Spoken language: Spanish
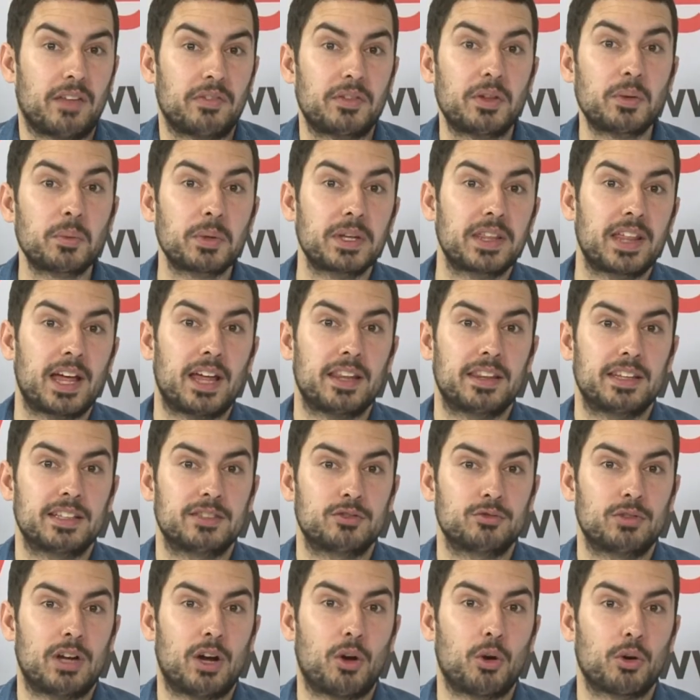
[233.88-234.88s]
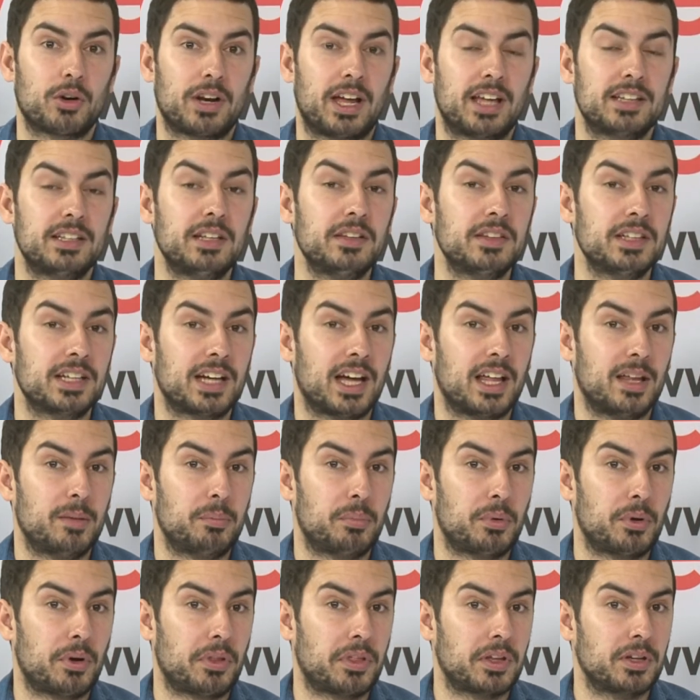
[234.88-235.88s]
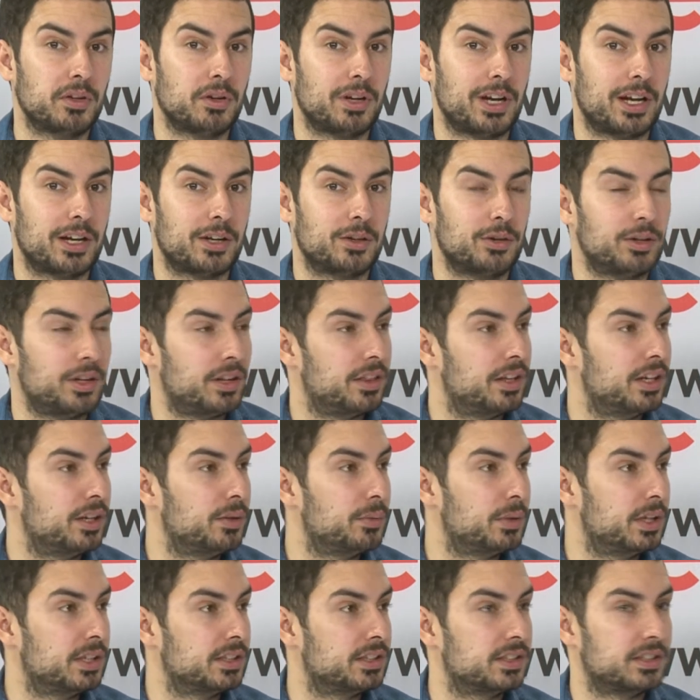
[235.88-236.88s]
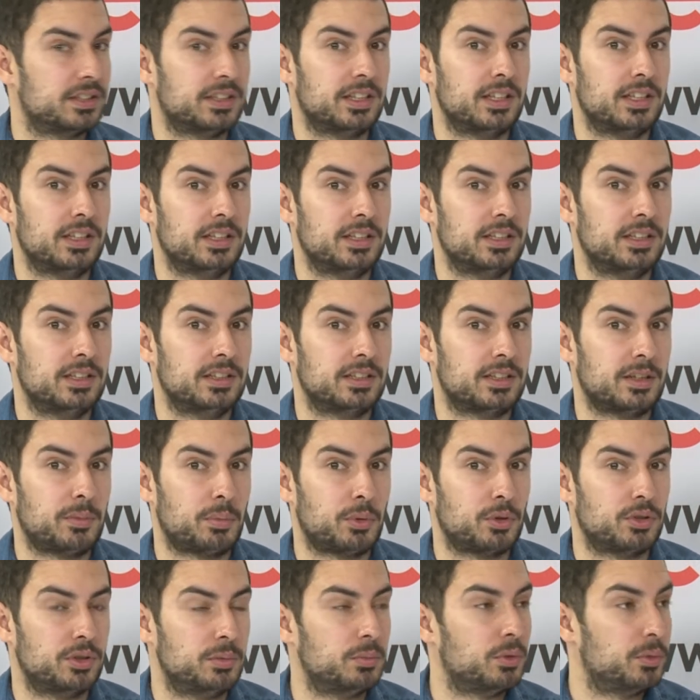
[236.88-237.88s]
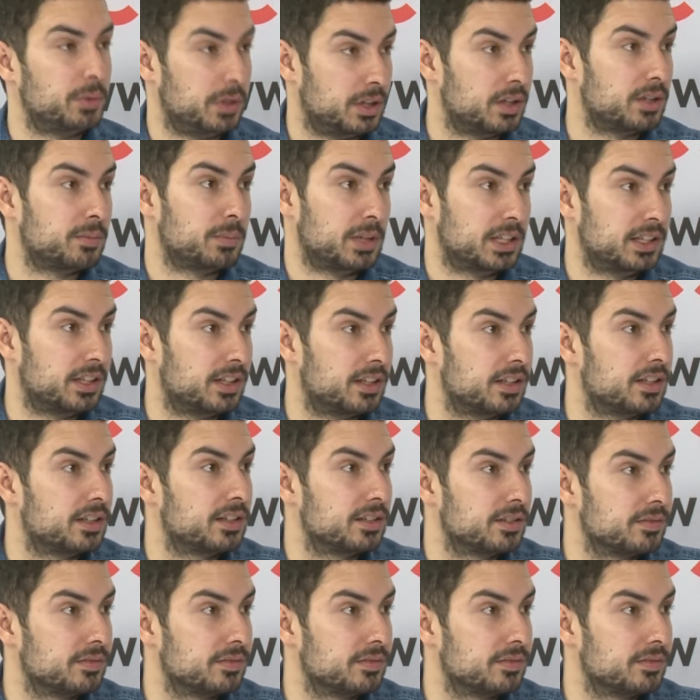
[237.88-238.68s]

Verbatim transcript: actividad es una jornada técnica de porcino que creo que celebréis este, este próximo viernes mañana.